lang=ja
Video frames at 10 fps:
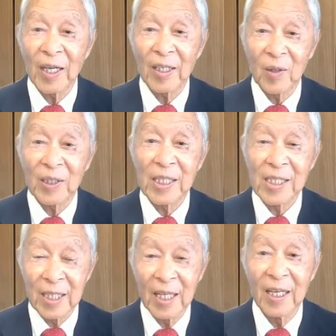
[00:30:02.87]
価とかで
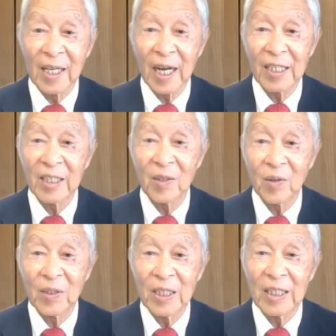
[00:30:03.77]
すね、LINE
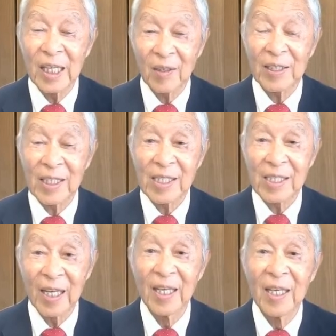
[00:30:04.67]
のいいなとかで
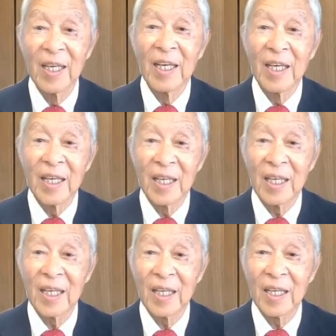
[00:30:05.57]
すね、
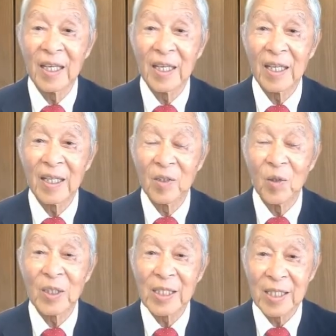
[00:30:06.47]
えー、
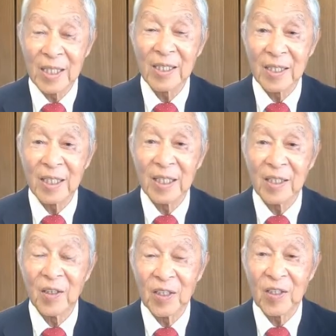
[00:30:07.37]
のをですね、ぜ
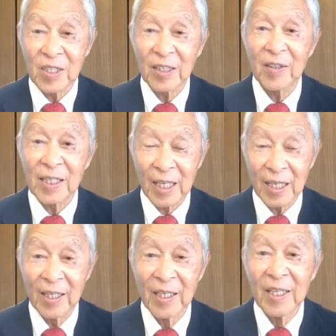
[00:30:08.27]
ひクリックしてくだ
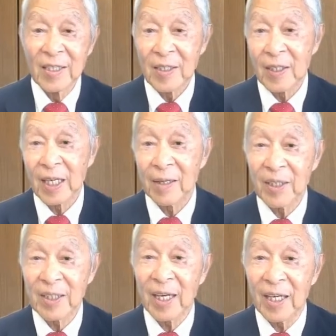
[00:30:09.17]
さい。それから
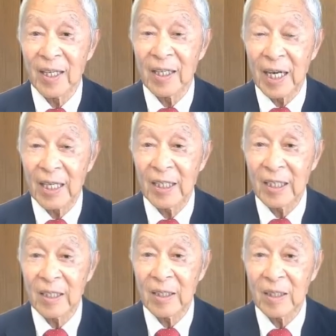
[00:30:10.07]
まだ
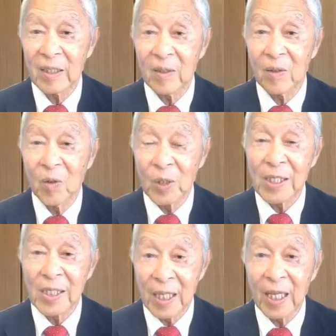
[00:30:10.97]
LINE を
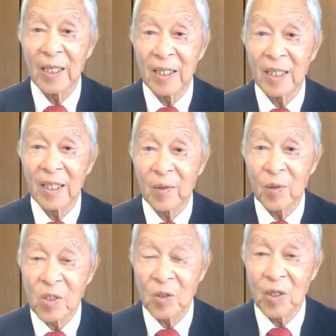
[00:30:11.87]
ですね、えー、
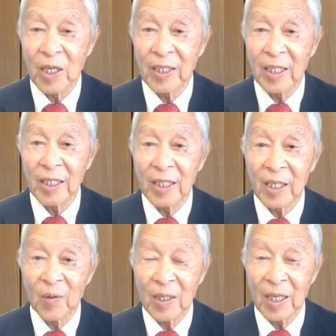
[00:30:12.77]
この生涯現
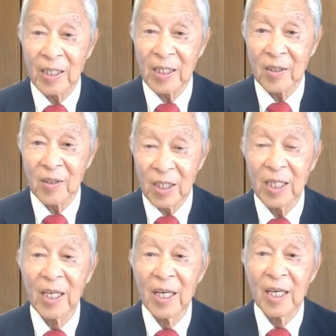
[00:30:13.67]
役オンライン塾
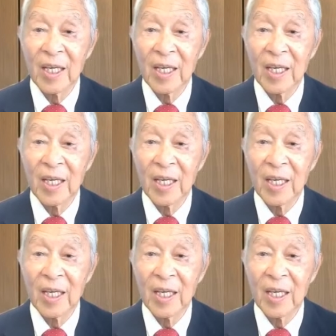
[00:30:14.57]
に、